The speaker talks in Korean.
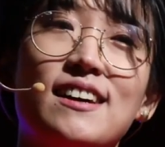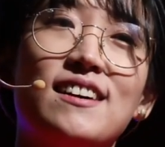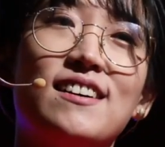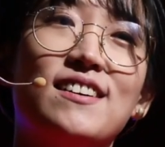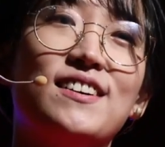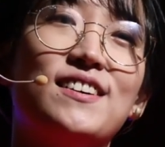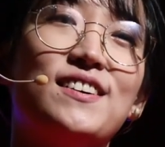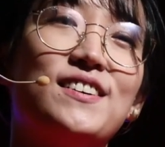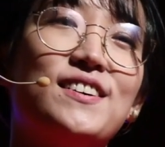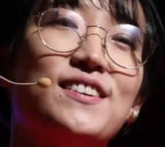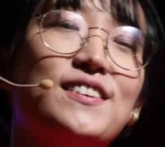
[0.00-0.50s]

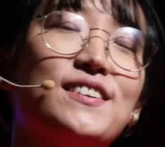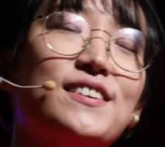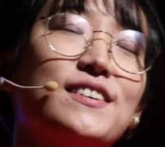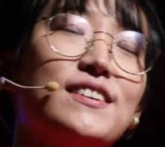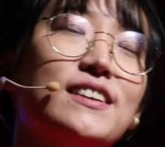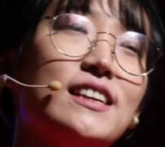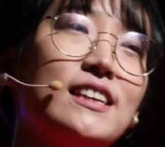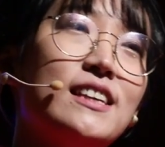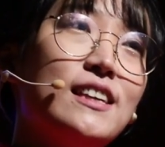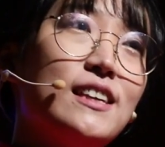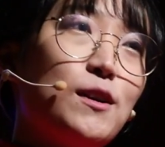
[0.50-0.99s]
어,
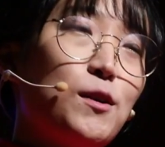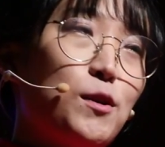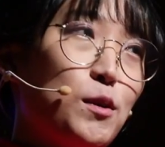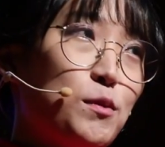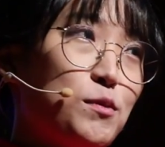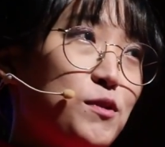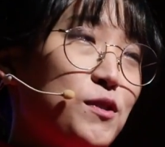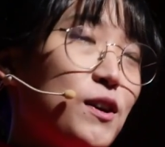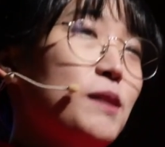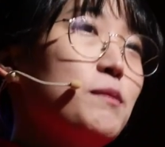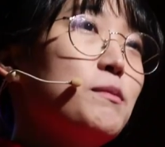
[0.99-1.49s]
이
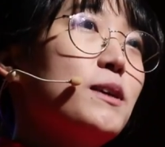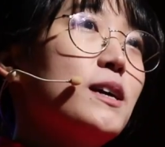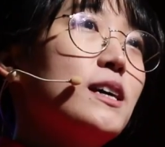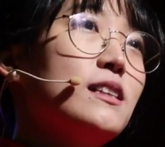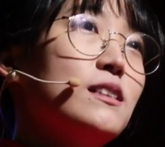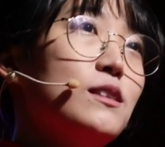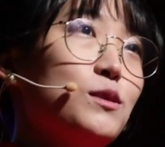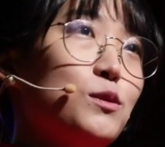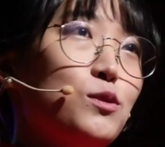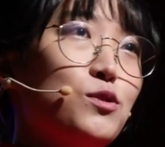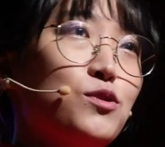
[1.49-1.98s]
여러분과
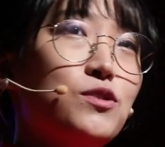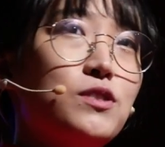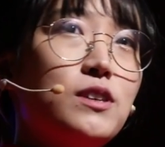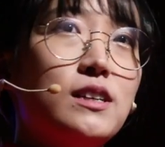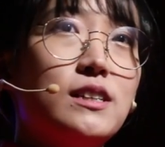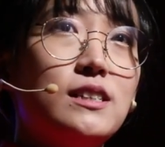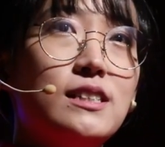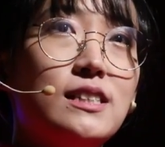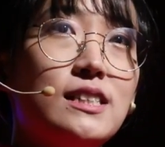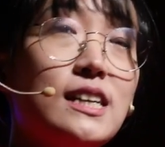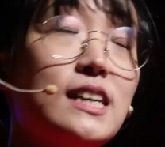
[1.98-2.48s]
함께하는
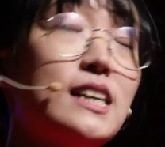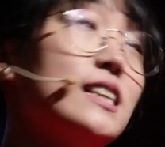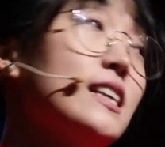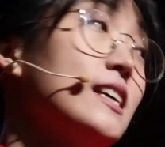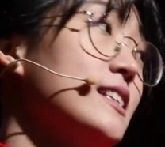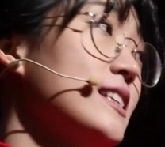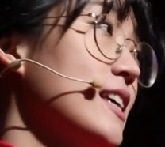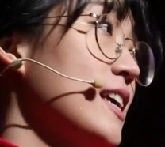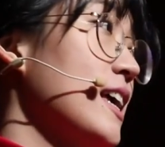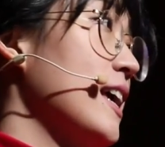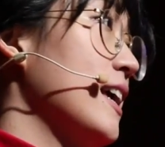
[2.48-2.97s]
소중한
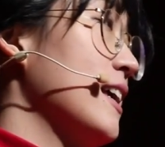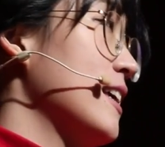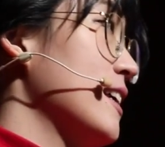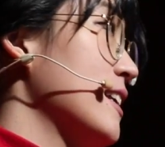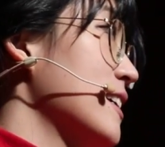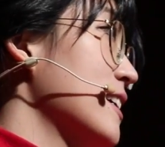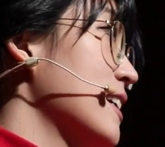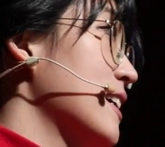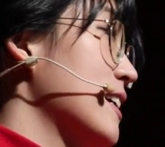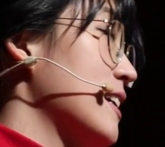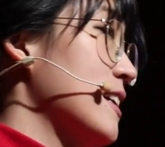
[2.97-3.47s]
시간의 제
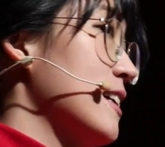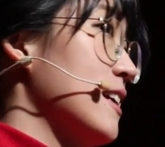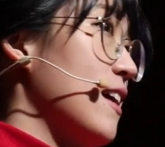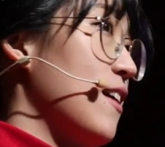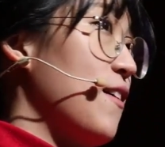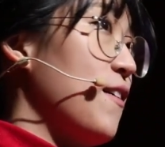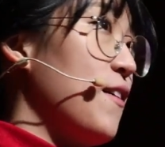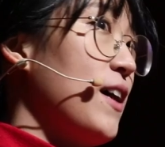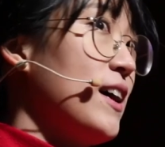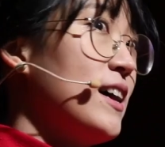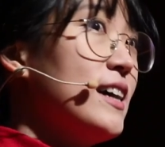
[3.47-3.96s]
얘기를
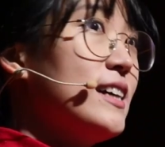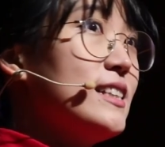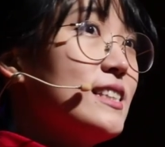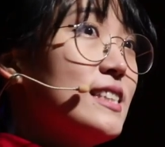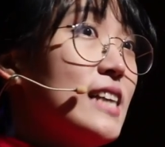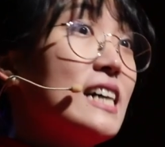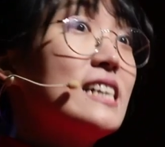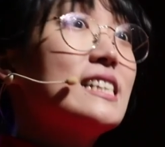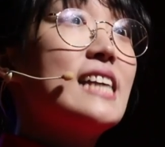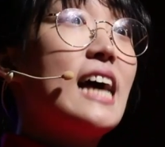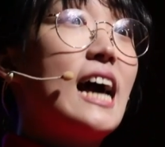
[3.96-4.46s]
어, 한 가지
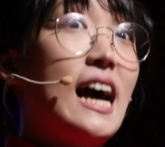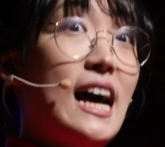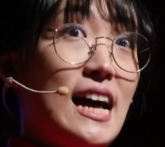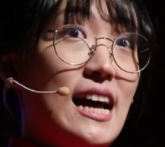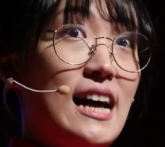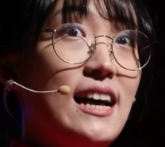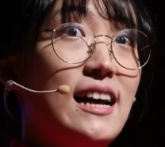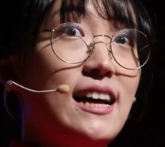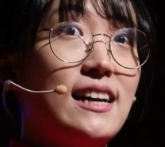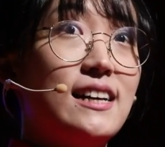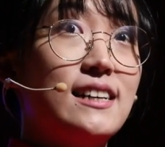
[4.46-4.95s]
상상을
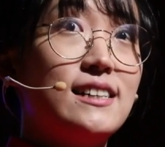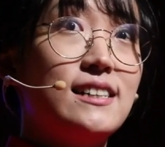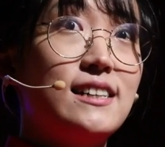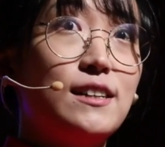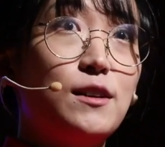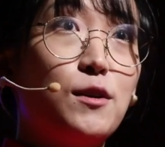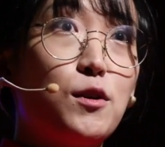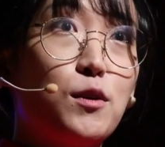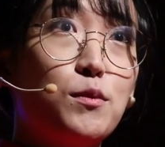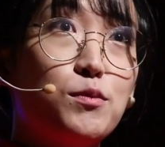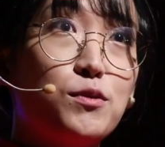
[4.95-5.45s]

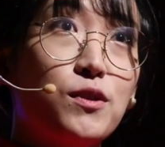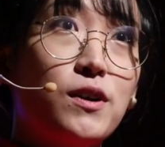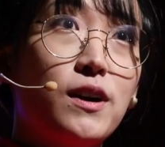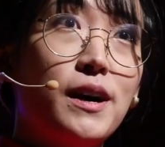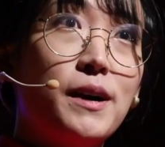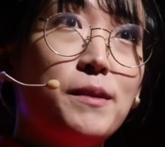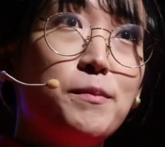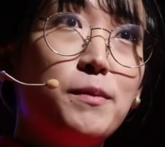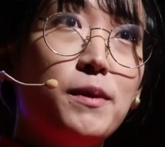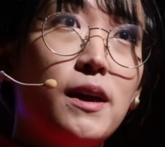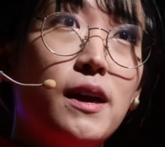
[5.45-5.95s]
여러분과
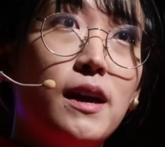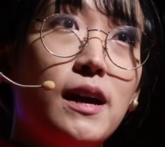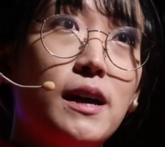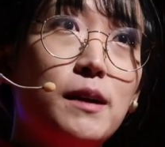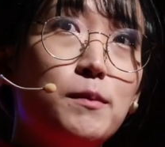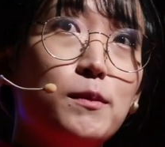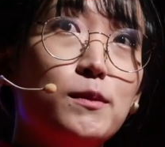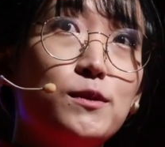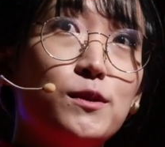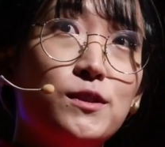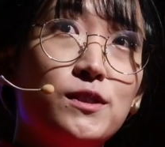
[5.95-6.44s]
함께
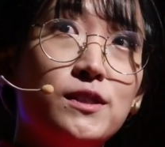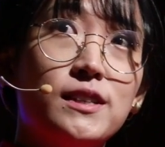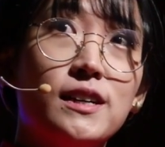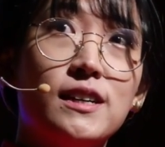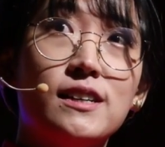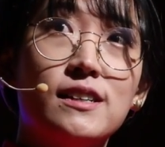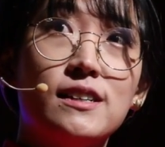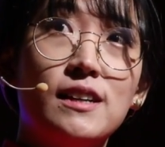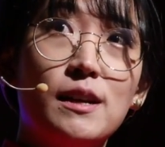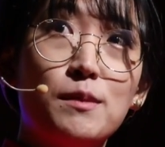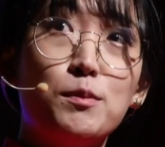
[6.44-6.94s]
하면서
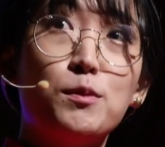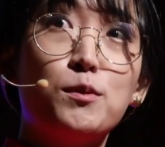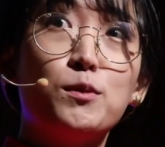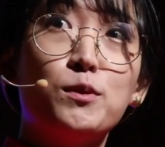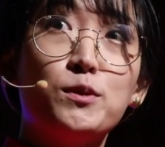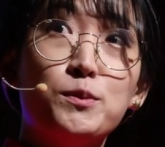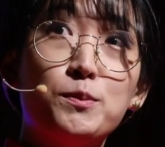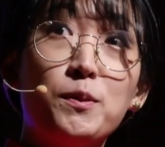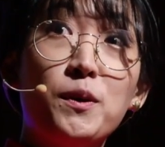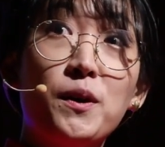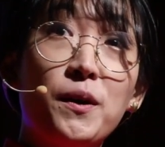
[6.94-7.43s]
시작을 해보고
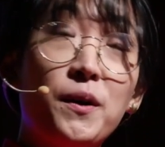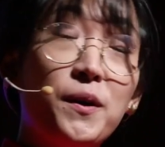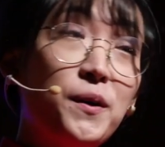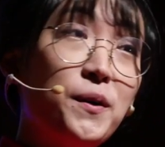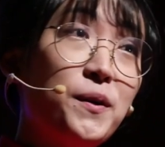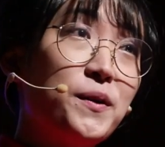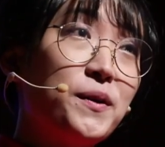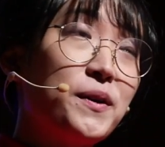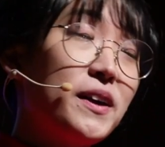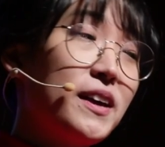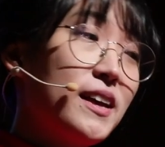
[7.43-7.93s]

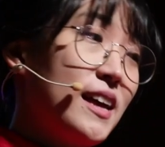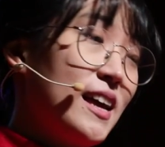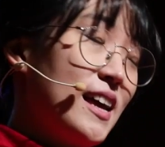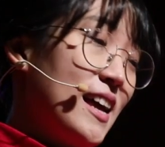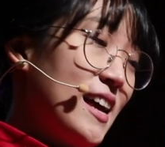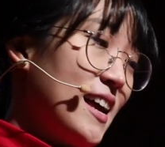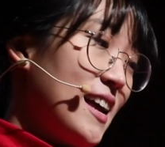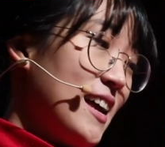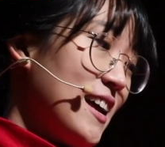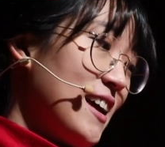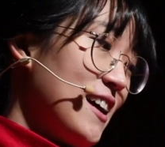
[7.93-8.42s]
싶어요.
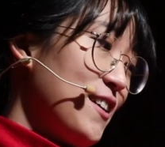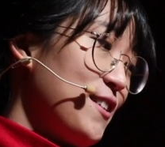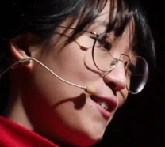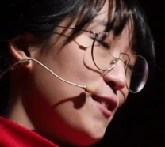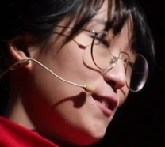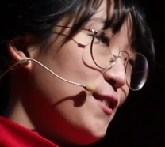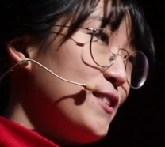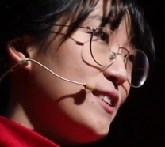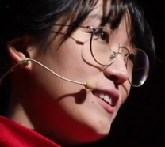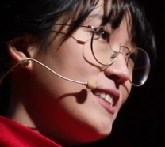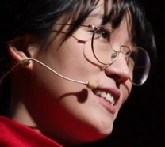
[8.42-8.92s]

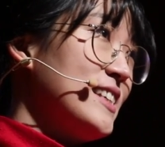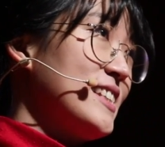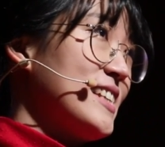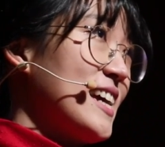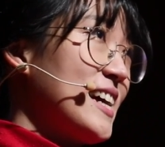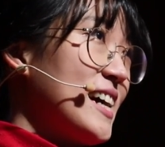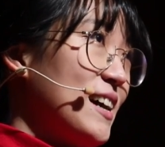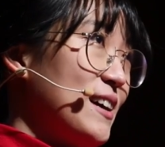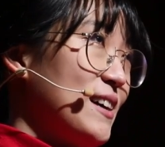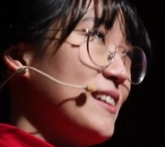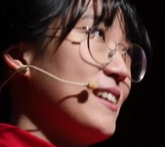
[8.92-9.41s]
어, 이제
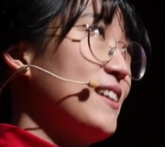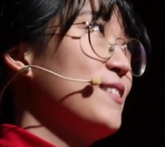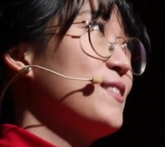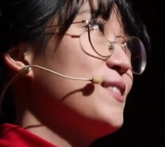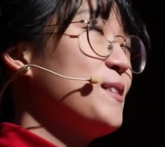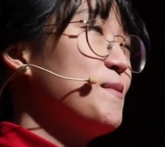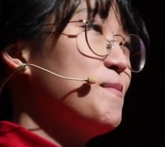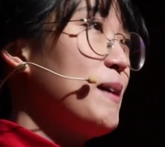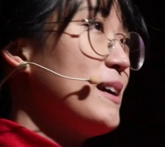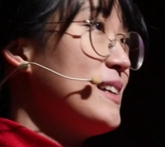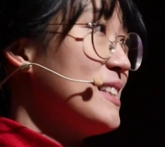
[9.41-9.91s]
제가
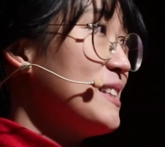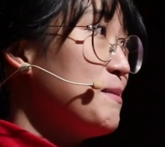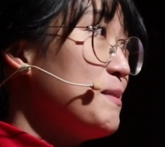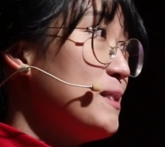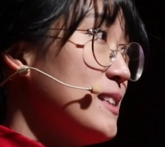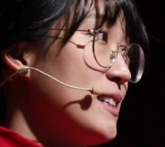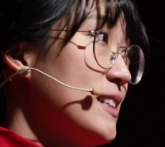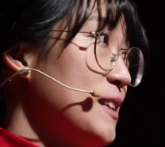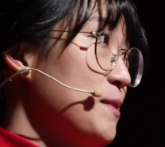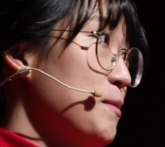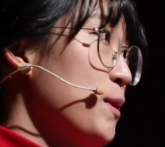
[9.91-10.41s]
어떤
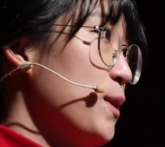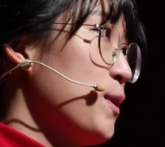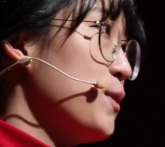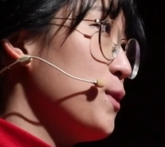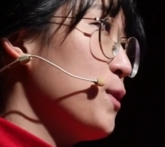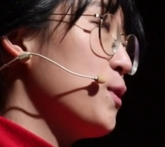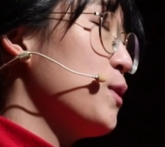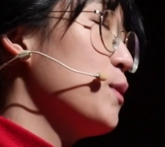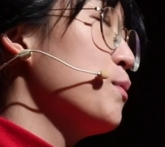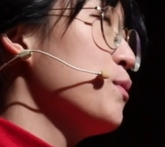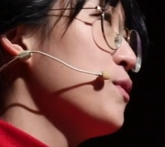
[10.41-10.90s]
말씀을
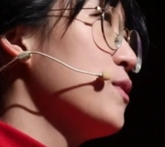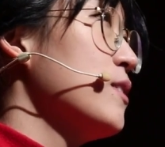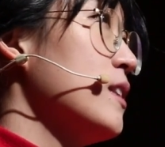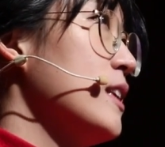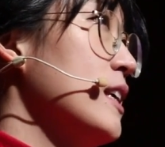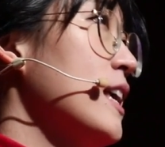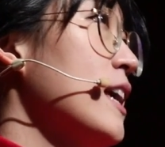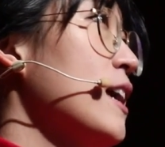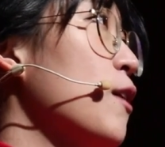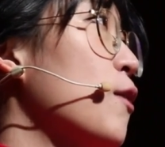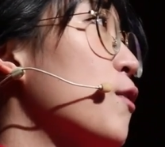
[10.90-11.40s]
드리면 여러분은
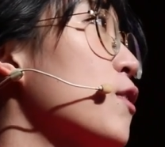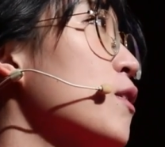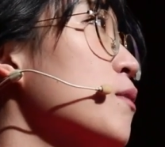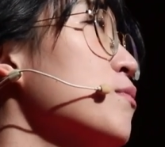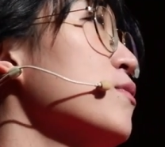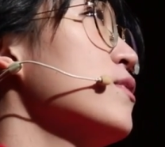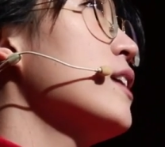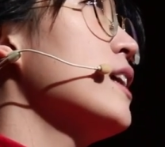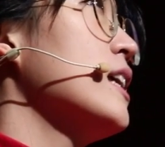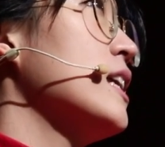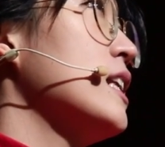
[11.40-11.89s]
이게
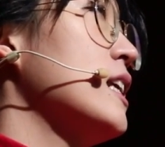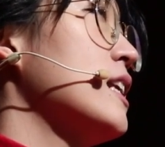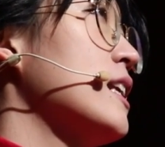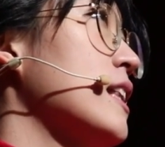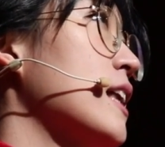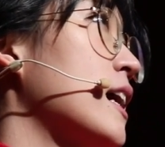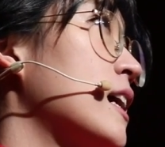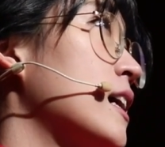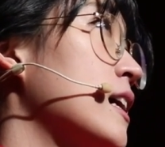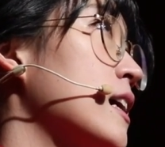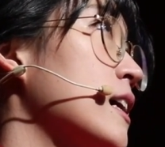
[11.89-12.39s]
여러분의
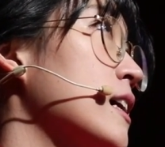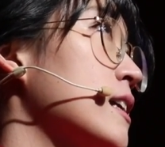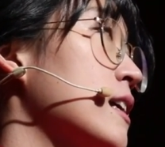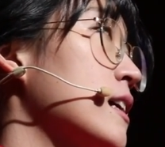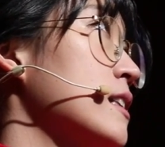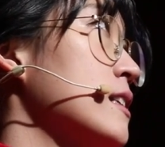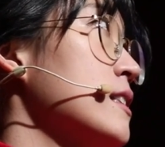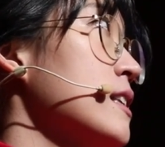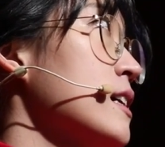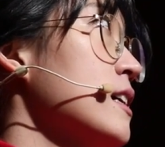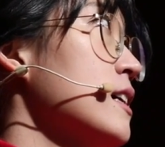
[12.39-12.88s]

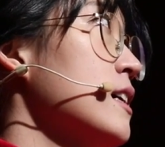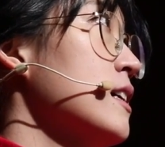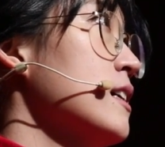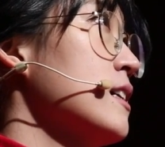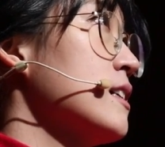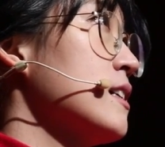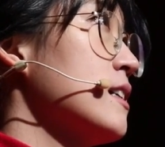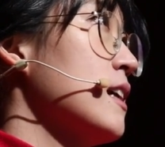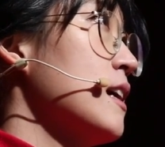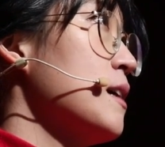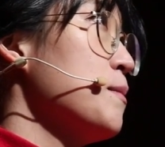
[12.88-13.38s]
일이다라는
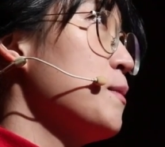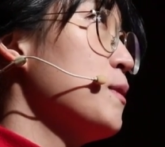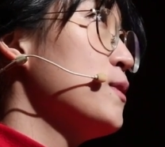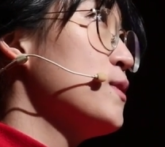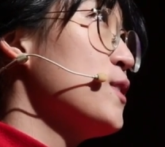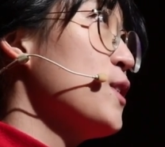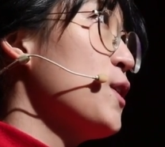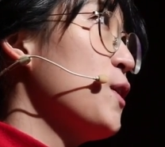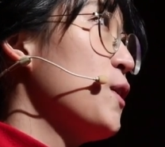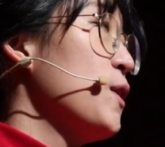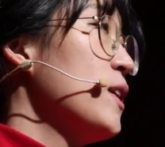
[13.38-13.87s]
생각을
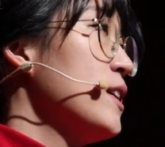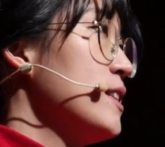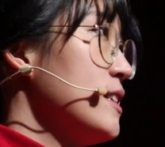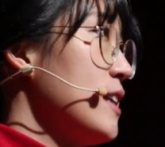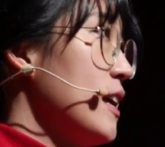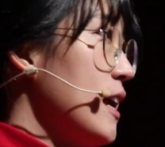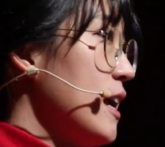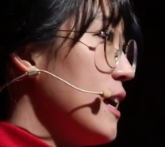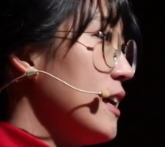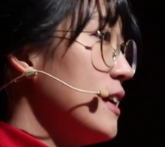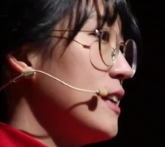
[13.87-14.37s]
하면서
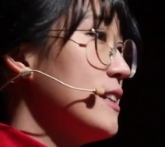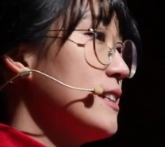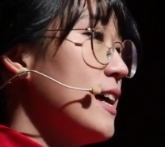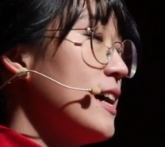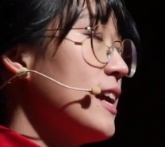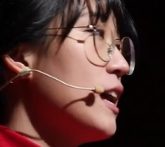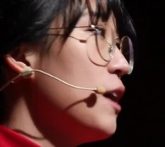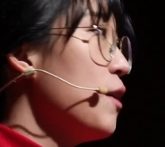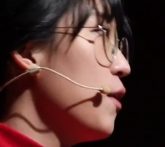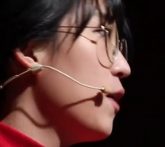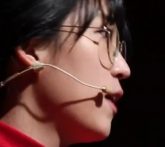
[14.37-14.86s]
제 얘기를
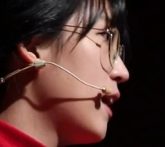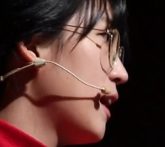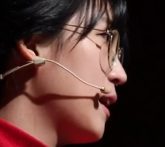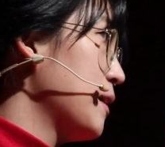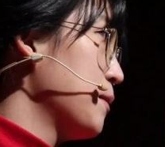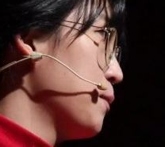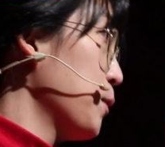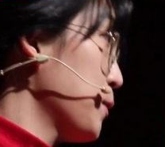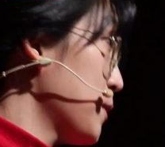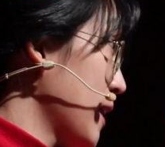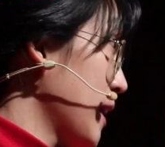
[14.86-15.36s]

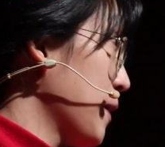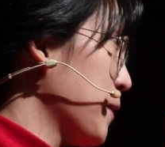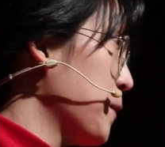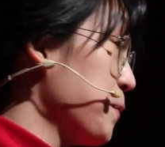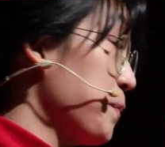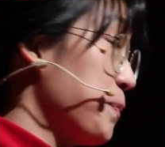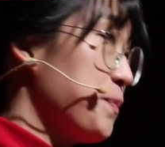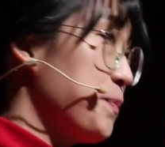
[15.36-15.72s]
따라와 보세요.